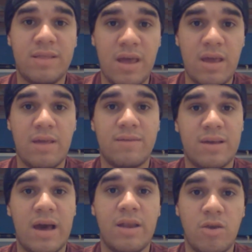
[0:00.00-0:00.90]
tem esse
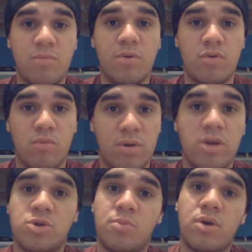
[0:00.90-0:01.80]
carinho pelos
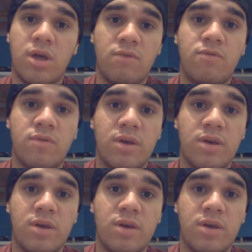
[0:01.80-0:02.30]
humanos porque ele